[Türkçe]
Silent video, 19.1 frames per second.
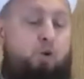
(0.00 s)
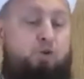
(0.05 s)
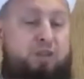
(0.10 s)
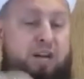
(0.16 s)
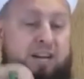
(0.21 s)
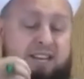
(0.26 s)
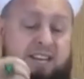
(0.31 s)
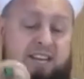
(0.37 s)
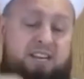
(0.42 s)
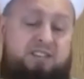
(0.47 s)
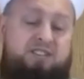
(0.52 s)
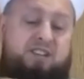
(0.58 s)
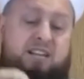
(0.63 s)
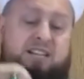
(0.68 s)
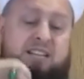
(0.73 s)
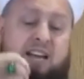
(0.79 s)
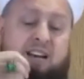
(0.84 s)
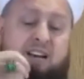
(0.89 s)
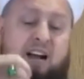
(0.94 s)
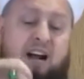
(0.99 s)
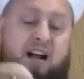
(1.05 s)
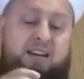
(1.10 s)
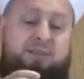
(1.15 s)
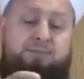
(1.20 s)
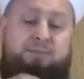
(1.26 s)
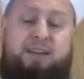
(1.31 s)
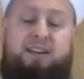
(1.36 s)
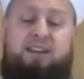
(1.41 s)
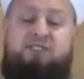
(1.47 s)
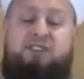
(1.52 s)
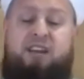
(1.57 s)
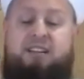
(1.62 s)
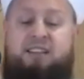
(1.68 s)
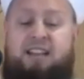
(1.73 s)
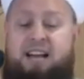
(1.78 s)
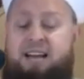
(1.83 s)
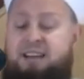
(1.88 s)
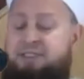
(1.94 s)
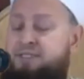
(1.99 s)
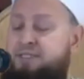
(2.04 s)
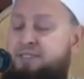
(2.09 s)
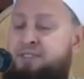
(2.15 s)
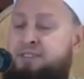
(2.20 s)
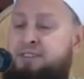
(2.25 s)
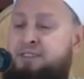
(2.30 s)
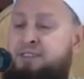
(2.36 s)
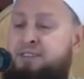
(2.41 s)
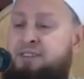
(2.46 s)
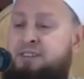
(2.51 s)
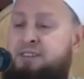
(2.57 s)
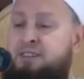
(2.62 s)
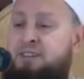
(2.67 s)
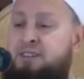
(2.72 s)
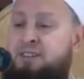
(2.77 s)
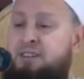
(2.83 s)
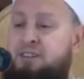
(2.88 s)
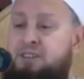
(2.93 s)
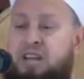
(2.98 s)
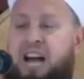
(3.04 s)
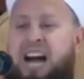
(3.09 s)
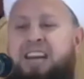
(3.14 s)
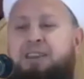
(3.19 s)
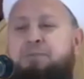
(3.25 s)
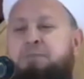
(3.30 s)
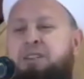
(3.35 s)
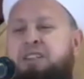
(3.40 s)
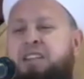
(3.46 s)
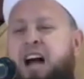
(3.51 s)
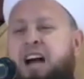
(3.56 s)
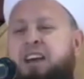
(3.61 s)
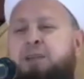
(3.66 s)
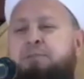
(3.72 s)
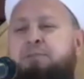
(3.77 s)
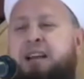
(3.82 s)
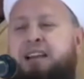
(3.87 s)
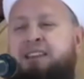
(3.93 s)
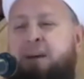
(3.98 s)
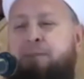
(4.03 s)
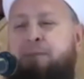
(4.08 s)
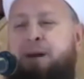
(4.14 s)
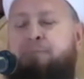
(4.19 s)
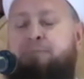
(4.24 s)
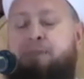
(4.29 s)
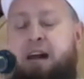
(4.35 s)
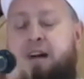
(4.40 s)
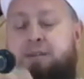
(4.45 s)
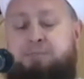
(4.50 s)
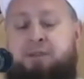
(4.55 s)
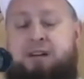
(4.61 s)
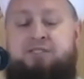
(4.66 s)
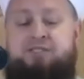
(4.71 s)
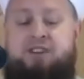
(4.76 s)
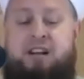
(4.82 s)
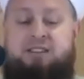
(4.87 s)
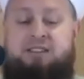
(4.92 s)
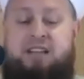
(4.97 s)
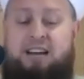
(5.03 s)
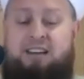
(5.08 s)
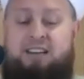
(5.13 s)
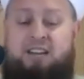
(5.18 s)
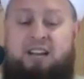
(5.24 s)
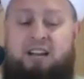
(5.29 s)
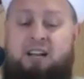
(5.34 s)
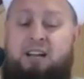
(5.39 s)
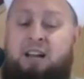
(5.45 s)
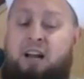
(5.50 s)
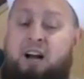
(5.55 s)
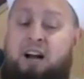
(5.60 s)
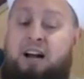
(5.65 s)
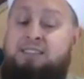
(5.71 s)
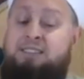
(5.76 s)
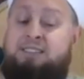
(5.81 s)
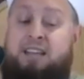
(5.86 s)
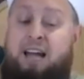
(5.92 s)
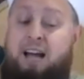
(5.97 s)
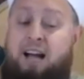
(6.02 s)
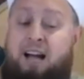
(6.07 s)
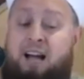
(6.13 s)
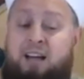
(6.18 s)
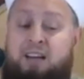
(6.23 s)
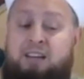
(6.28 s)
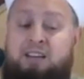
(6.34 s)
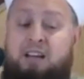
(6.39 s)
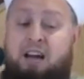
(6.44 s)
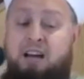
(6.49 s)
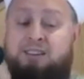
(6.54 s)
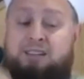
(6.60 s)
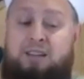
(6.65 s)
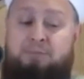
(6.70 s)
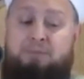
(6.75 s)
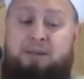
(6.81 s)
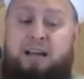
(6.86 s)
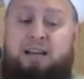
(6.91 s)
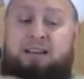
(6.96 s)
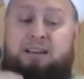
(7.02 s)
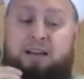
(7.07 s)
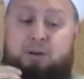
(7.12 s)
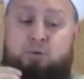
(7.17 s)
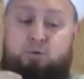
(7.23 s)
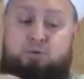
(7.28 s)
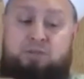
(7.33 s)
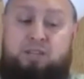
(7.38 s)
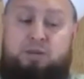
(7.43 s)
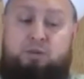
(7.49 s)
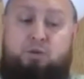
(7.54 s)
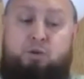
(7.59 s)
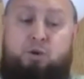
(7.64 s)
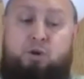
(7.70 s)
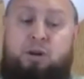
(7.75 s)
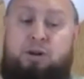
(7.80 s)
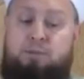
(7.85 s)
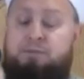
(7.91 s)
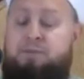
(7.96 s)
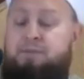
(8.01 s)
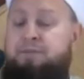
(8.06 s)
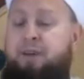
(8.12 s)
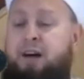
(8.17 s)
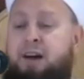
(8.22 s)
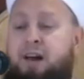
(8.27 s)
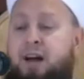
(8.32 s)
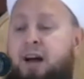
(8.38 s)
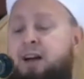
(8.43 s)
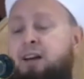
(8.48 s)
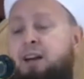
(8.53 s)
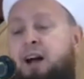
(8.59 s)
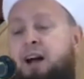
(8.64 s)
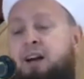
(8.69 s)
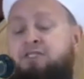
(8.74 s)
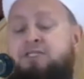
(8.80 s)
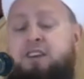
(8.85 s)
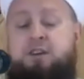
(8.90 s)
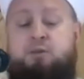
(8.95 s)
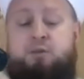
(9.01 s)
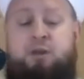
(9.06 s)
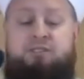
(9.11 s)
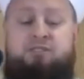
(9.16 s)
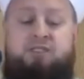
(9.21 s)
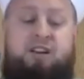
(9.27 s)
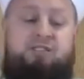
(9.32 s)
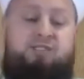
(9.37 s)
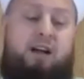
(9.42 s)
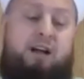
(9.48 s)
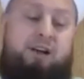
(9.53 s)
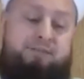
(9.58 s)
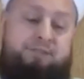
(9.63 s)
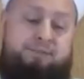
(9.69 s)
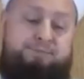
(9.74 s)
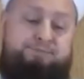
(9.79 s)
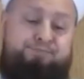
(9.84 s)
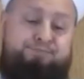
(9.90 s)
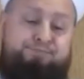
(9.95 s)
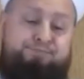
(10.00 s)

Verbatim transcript: Onları yenecekler, galip gelecekler. Yani bir tane bile demek bırakmayacaklar ki hatta yahtebiyel yehudiyyu min vera'il haceri ve şecer.